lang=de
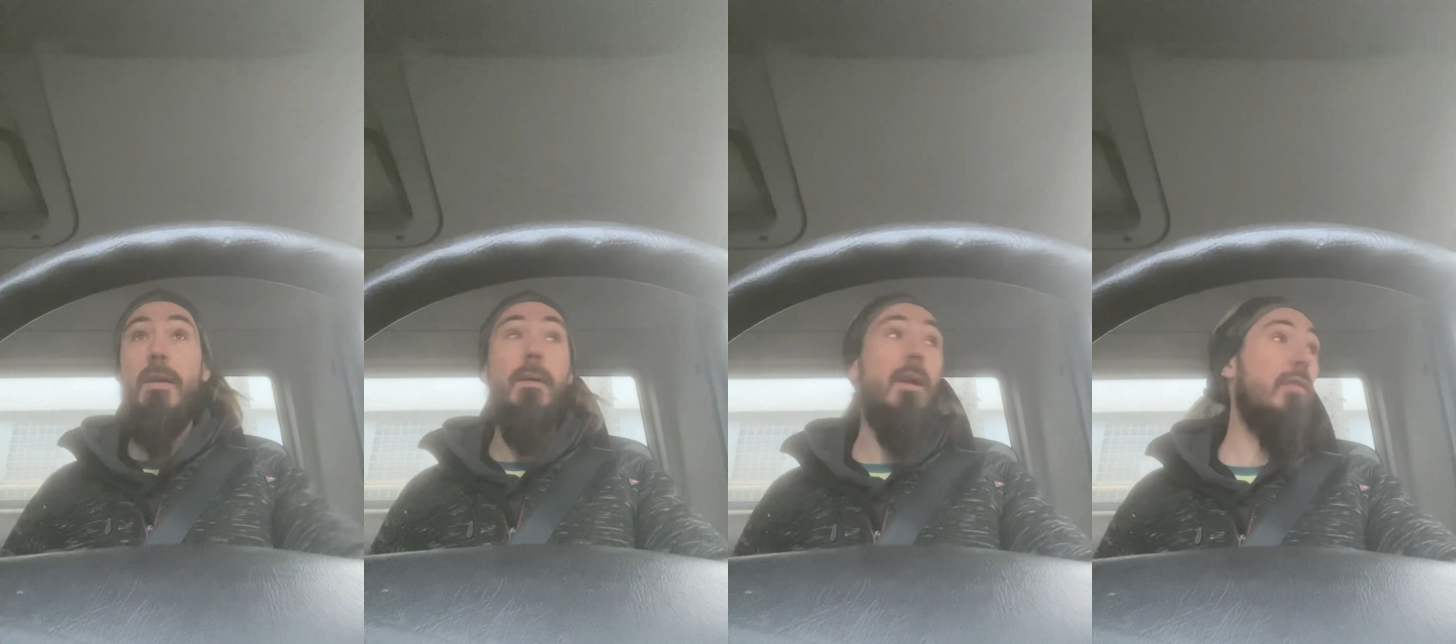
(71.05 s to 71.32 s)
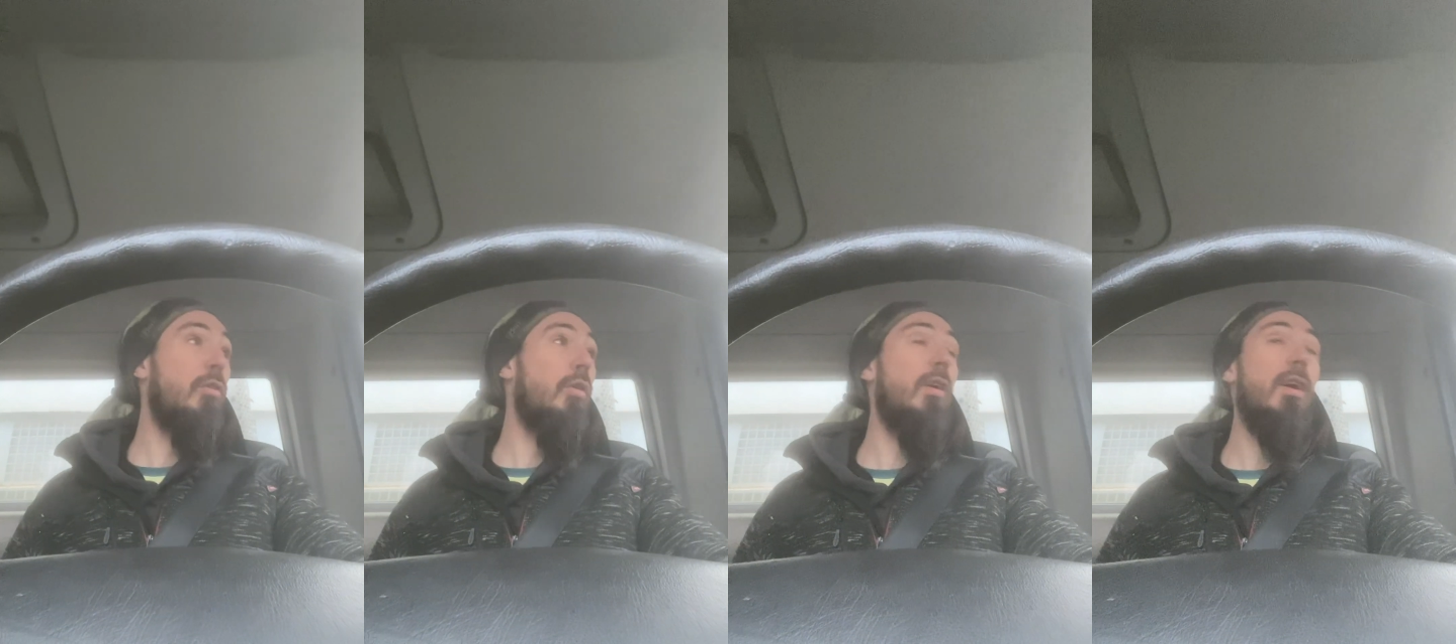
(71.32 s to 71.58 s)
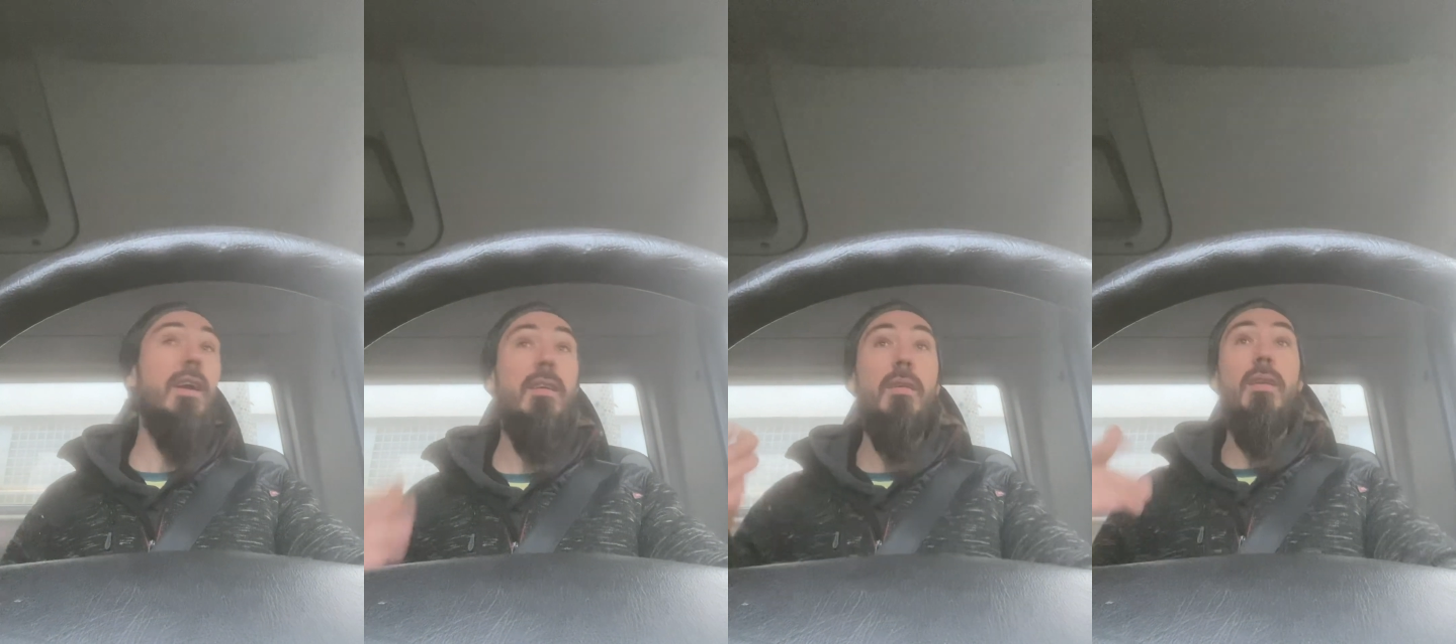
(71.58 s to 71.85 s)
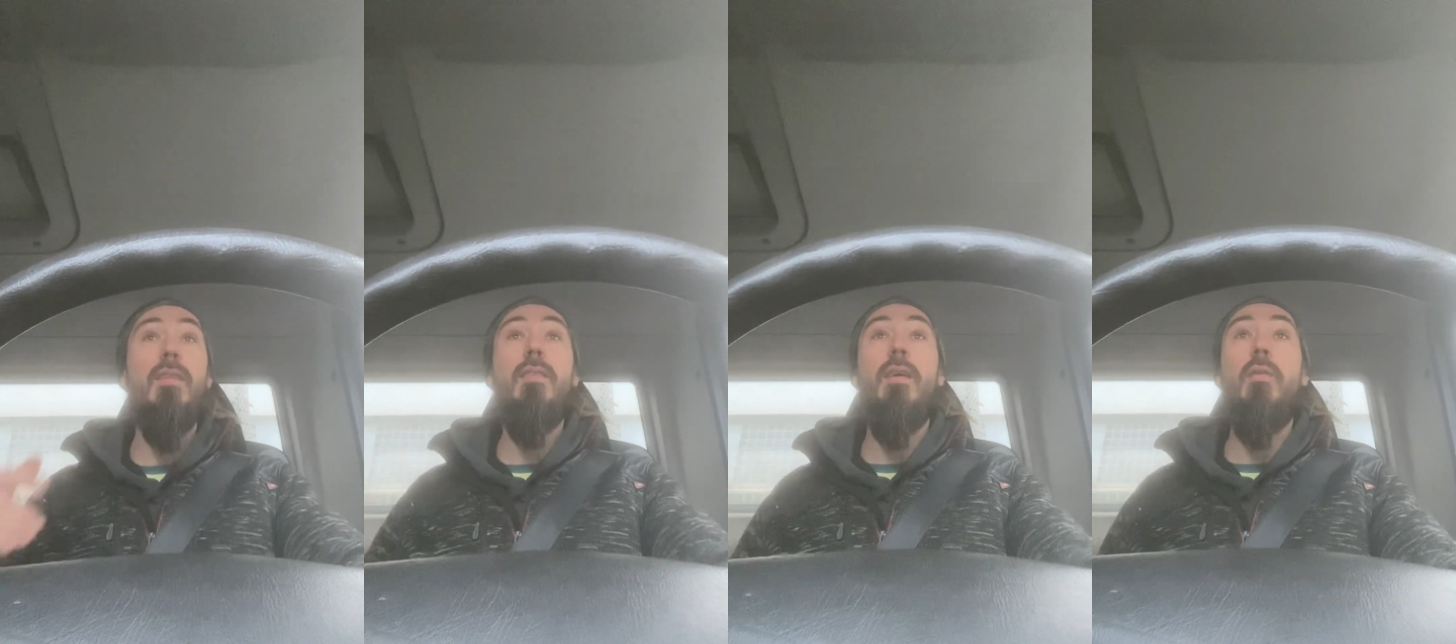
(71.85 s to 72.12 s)
ganz konkret in
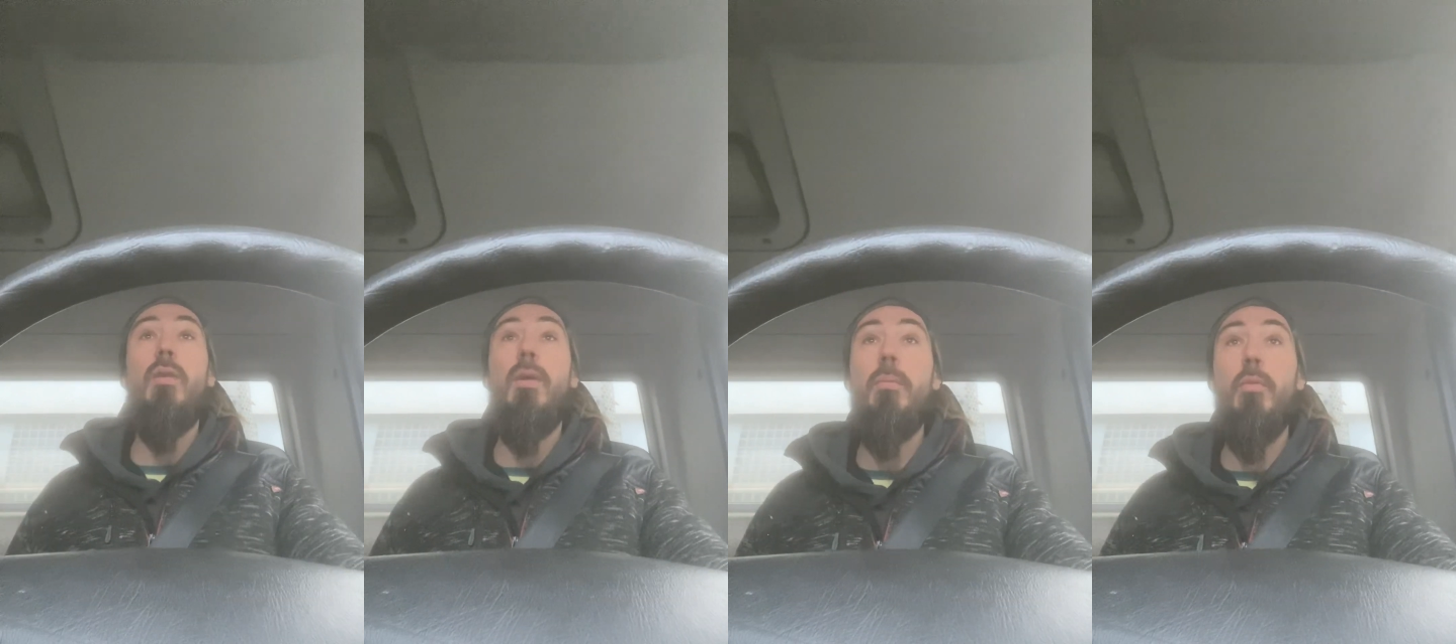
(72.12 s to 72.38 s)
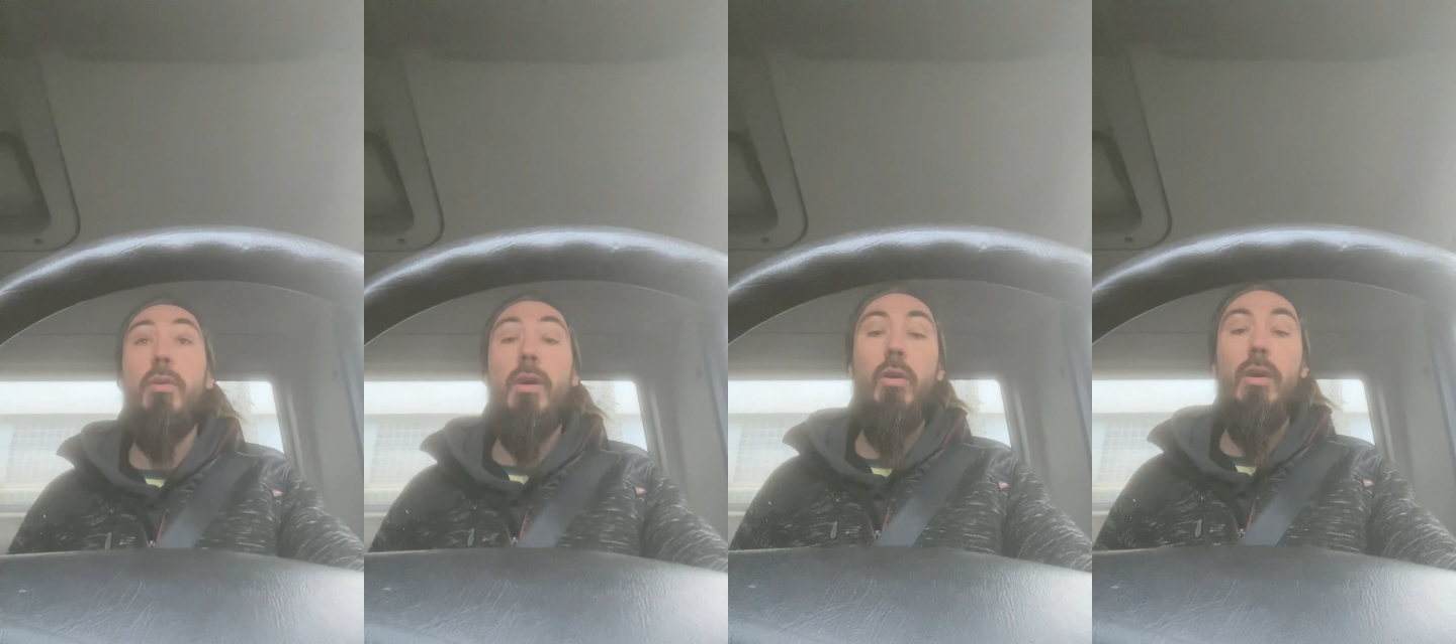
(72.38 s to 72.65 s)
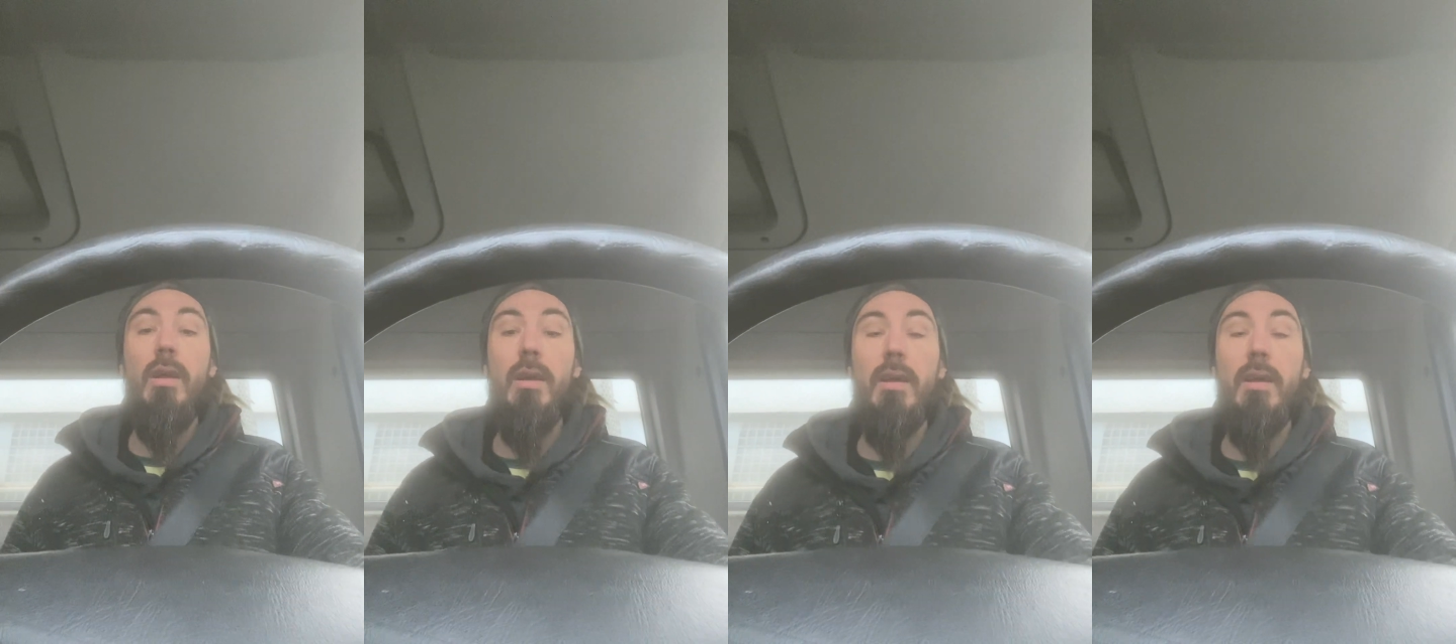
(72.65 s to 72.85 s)
Instagram und auch